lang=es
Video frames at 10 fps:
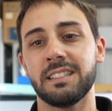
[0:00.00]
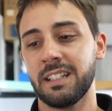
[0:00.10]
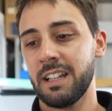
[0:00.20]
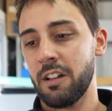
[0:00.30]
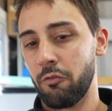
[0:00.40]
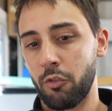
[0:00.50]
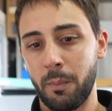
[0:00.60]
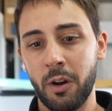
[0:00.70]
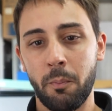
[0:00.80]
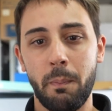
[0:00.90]
es
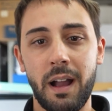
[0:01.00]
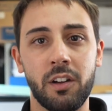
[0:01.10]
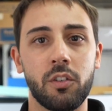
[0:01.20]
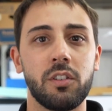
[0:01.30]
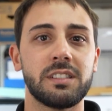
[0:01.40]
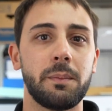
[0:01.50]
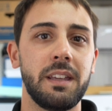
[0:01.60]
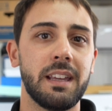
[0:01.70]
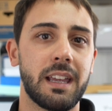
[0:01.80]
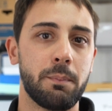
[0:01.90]
formar un banco de
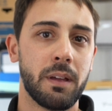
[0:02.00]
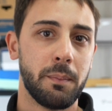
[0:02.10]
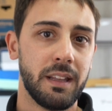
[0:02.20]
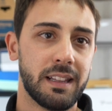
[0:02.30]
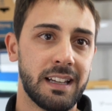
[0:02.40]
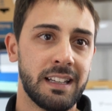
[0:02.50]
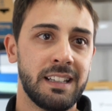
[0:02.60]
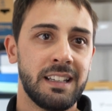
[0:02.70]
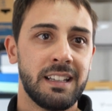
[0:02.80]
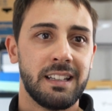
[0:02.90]
semillas que permita
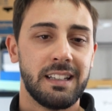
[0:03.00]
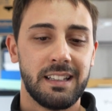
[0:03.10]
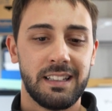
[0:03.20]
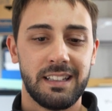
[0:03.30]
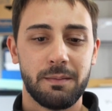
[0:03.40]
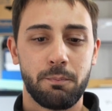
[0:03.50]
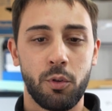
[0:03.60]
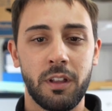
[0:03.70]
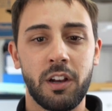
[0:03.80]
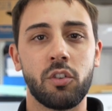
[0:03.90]

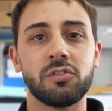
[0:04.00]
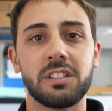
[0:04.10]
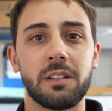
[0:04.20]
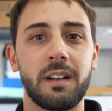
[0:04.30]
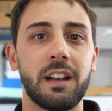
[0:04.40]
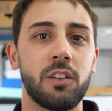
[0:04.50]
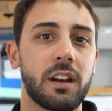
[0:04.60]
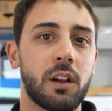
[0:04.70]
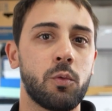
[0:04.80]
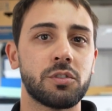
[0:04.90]
poder conservar
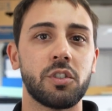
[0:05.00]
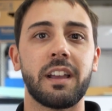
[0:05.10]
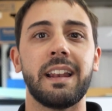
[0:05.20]
los recursos